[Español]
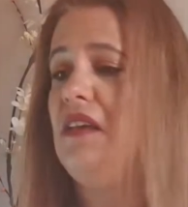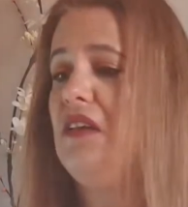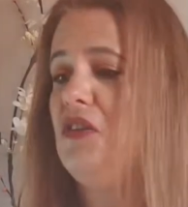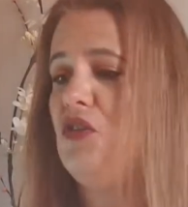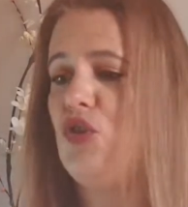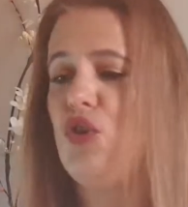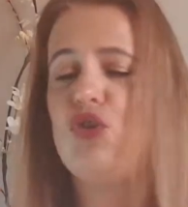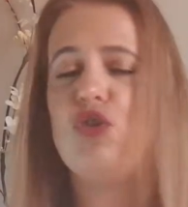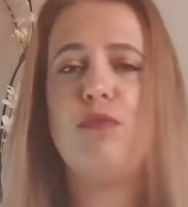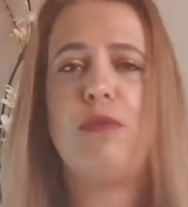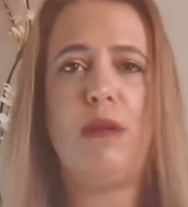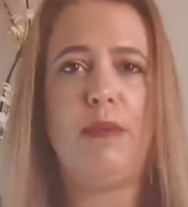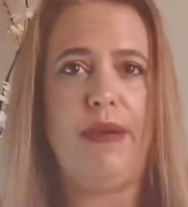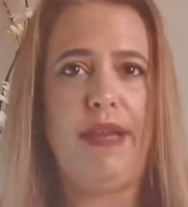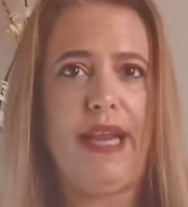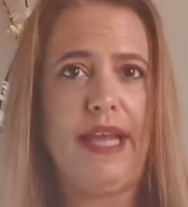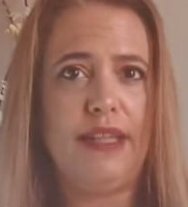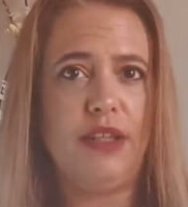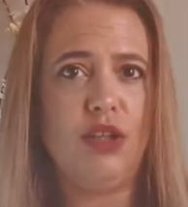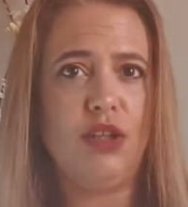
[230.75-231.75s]
son súper
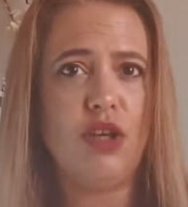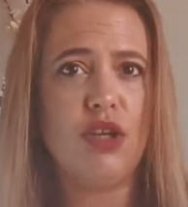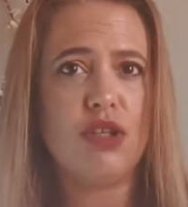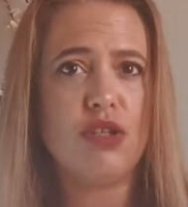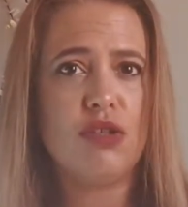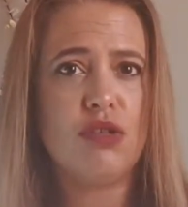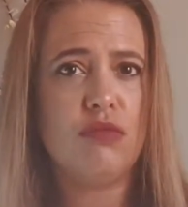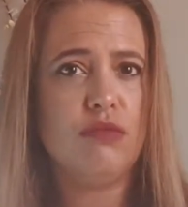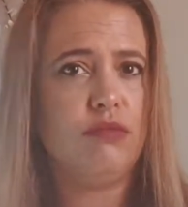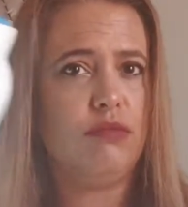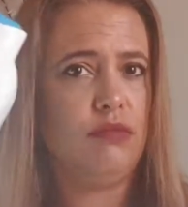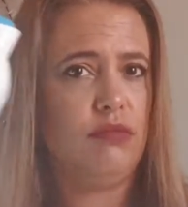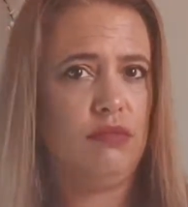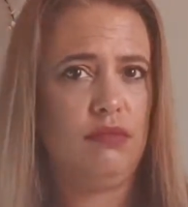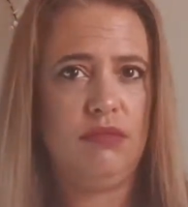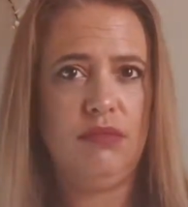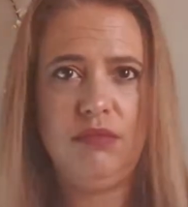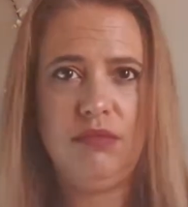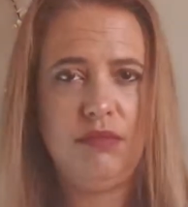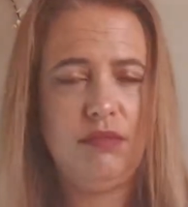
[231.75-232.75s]
baratos,
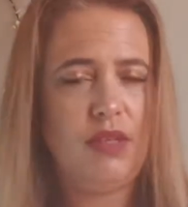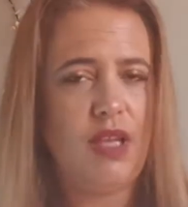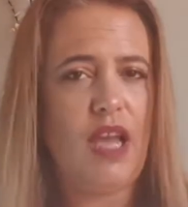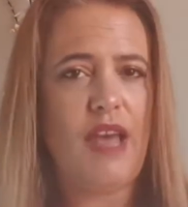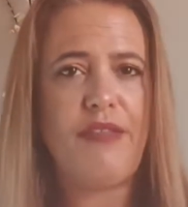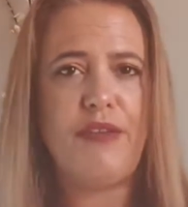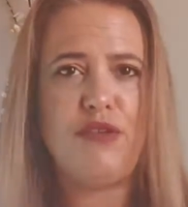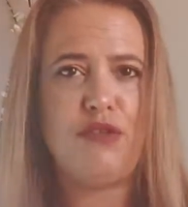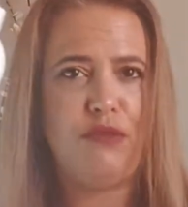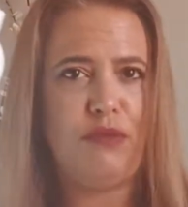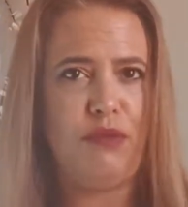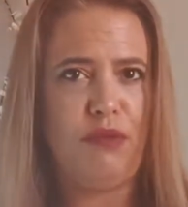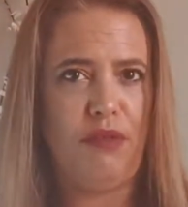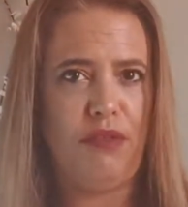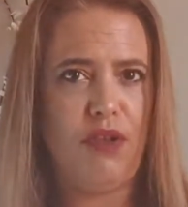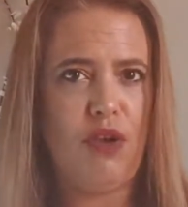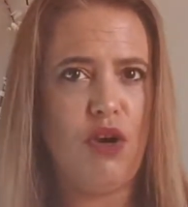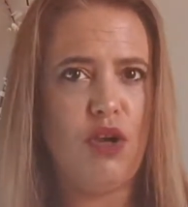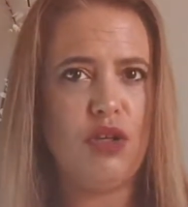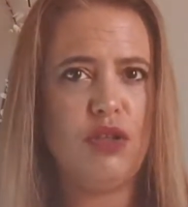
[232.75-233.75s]
hacen su
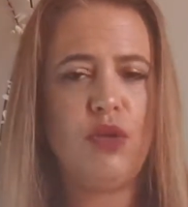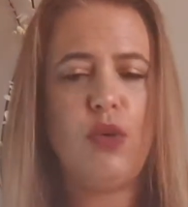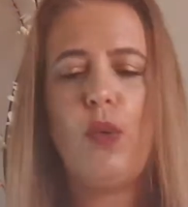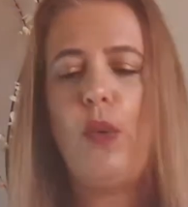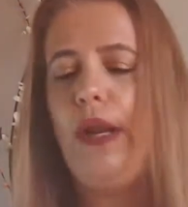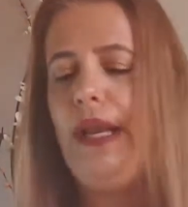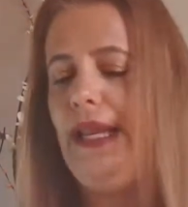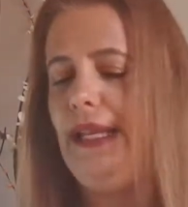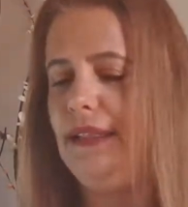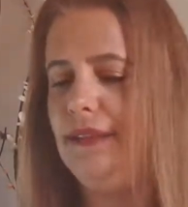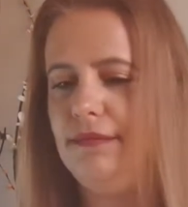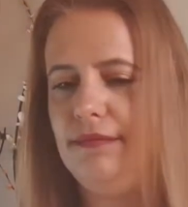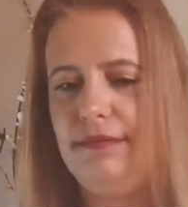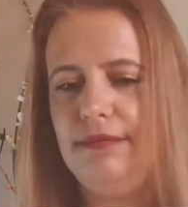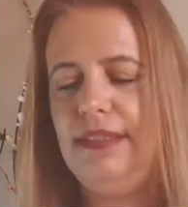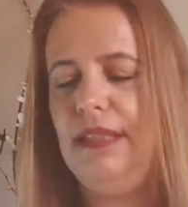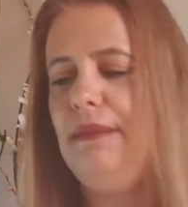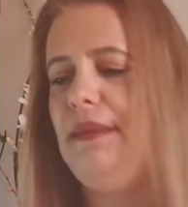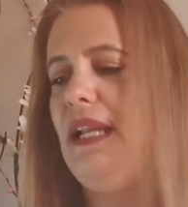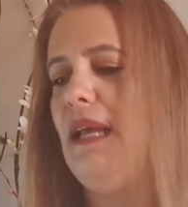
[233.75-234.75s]
función, huelen
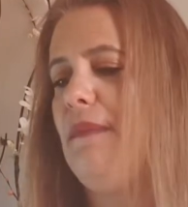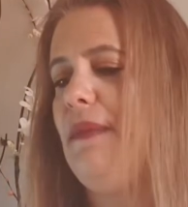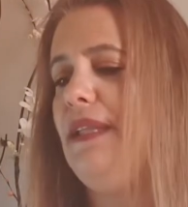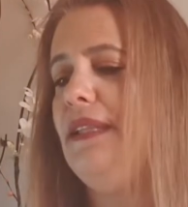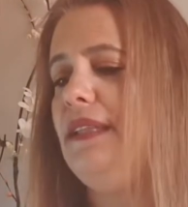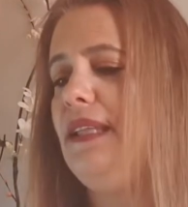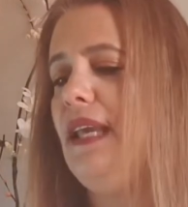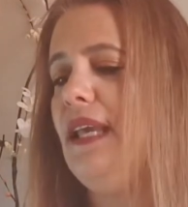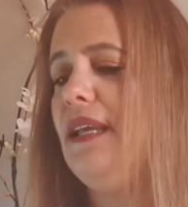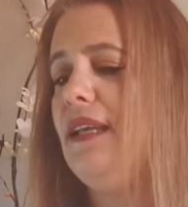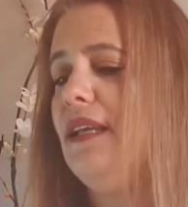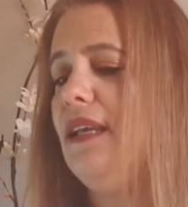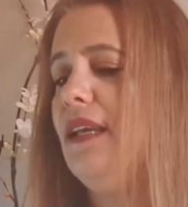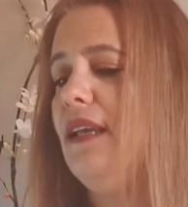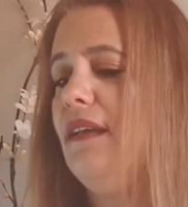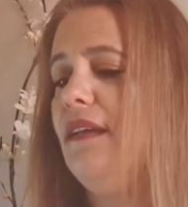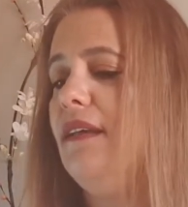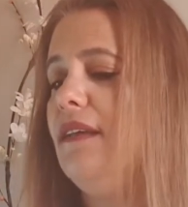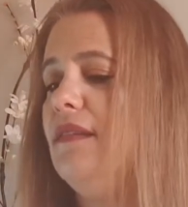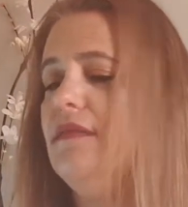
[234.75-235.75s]
divinamente
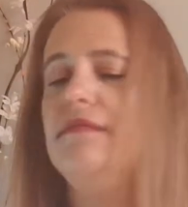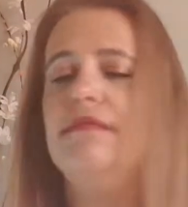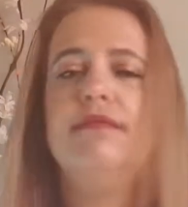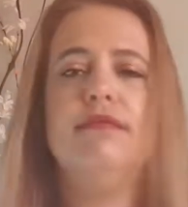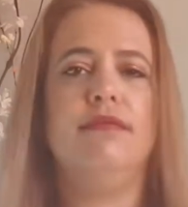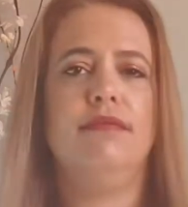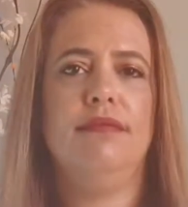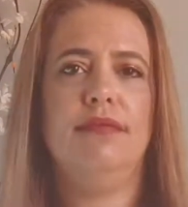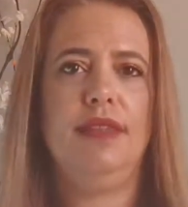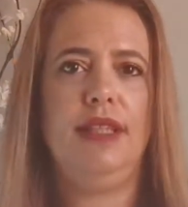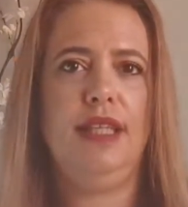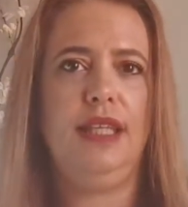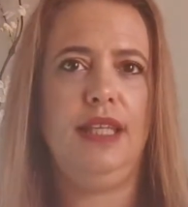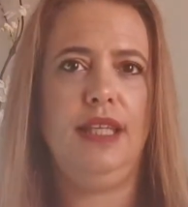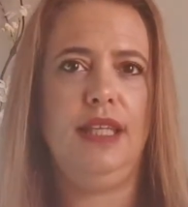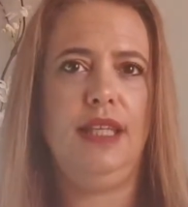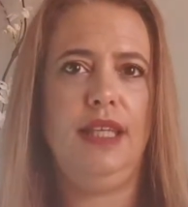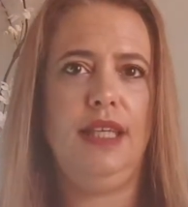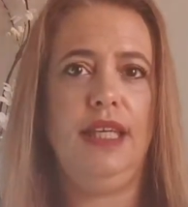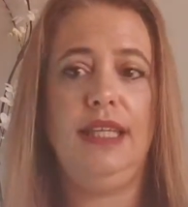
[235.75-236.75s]

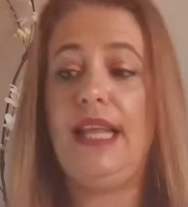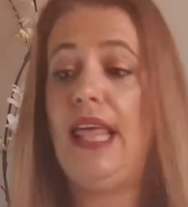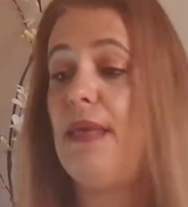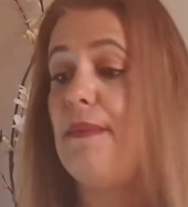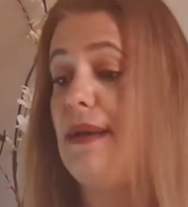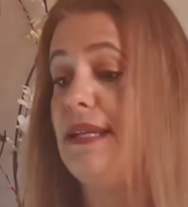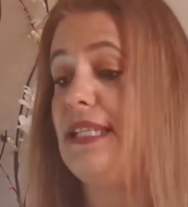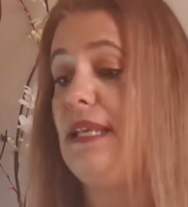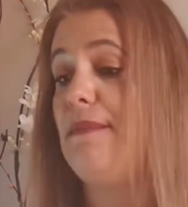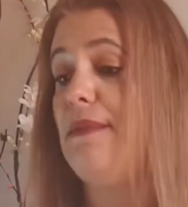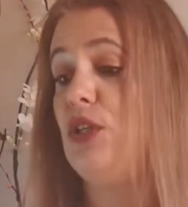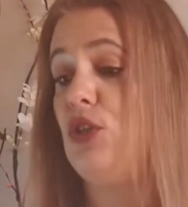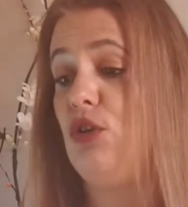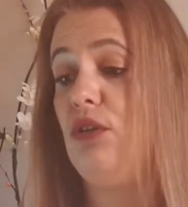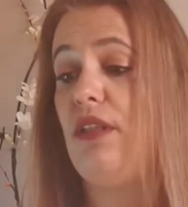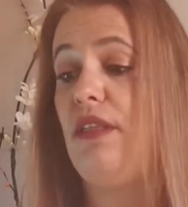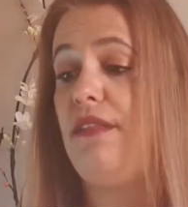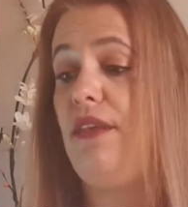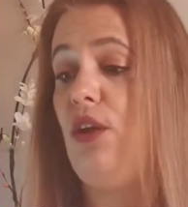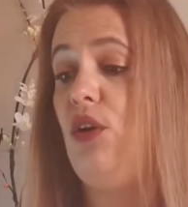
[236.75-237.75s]
y, nada más, también
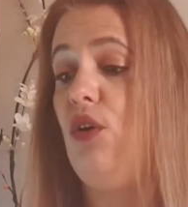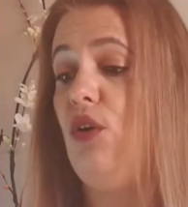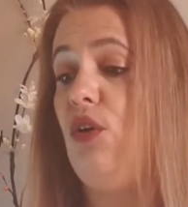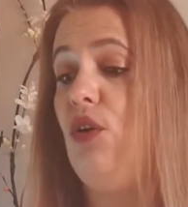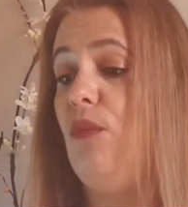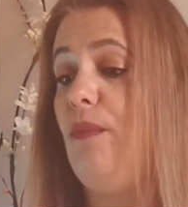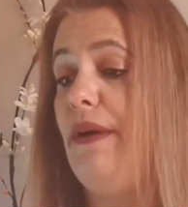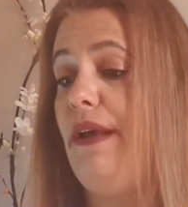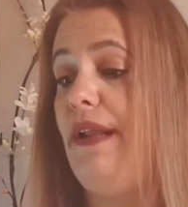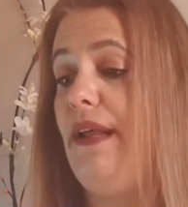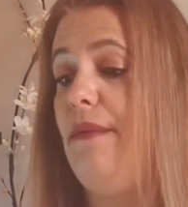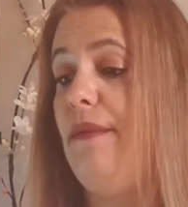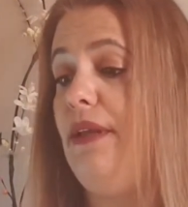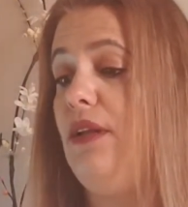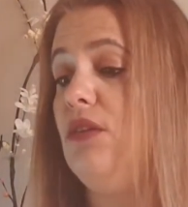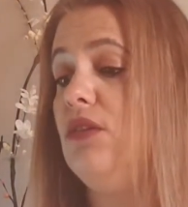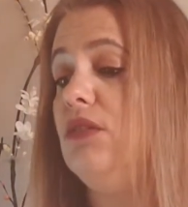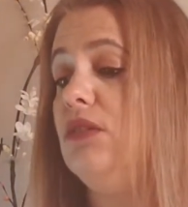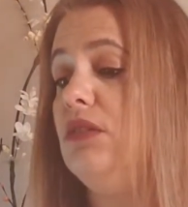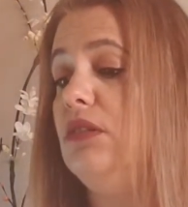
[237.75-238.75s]
son de cero
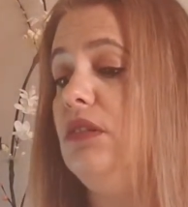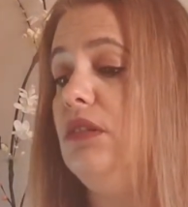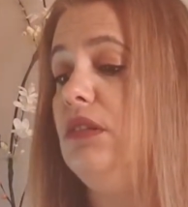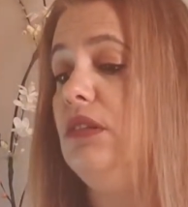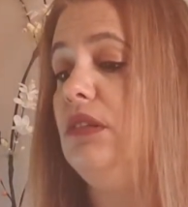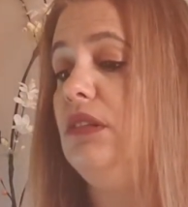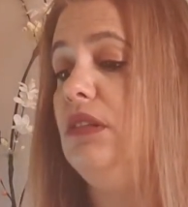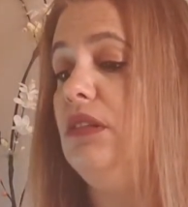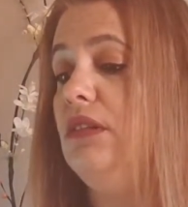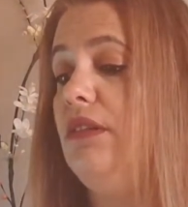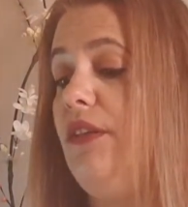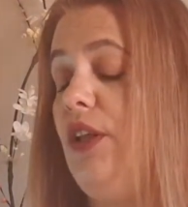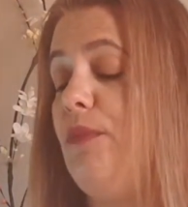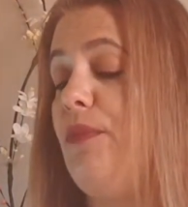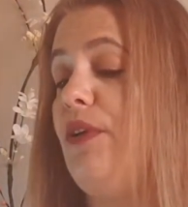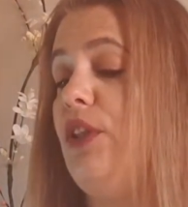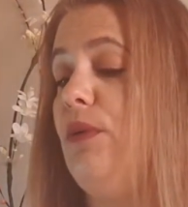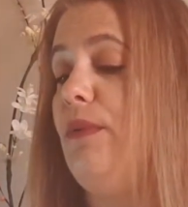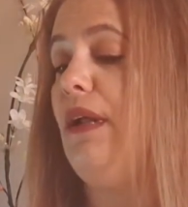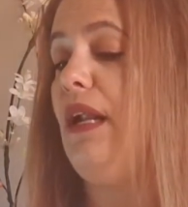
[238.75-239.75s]
parabeno,
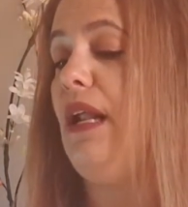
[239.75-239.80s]
0%